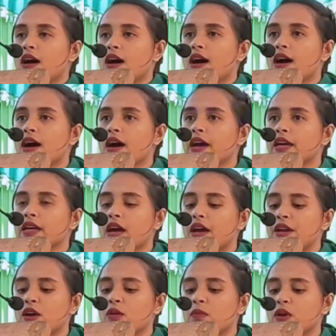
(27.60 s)
Hai
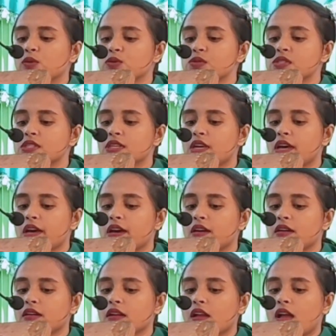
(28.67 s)
anak
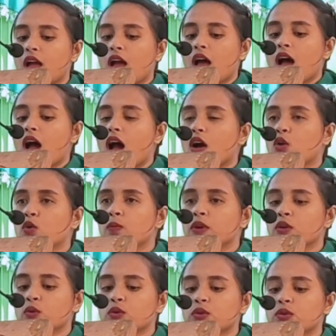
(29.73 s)
manusia, Aku
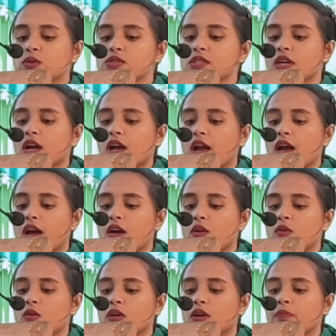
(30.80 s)
mengutus
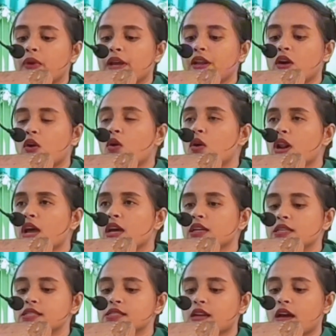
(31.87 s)
engkau kepada
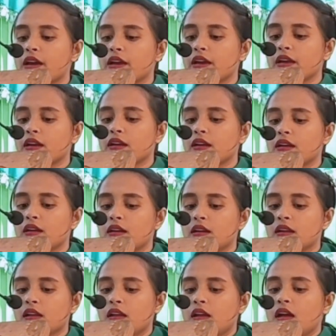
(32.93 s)
orang Israel,
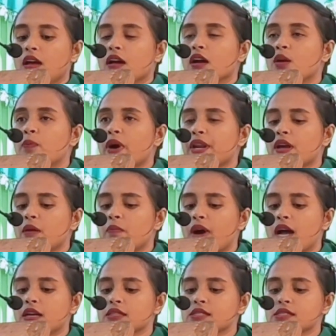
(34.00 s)
kepada
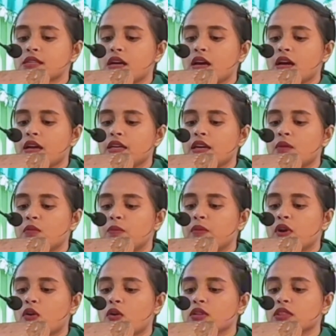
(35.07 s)
bangsa yang
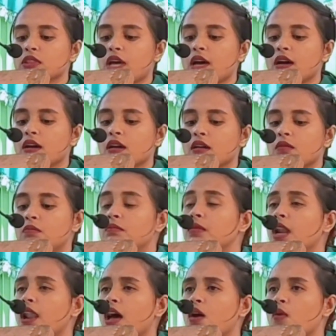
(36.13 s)
memberontak
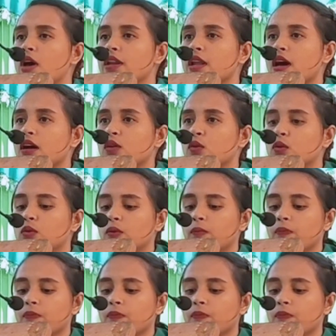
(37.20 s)
melawan aku.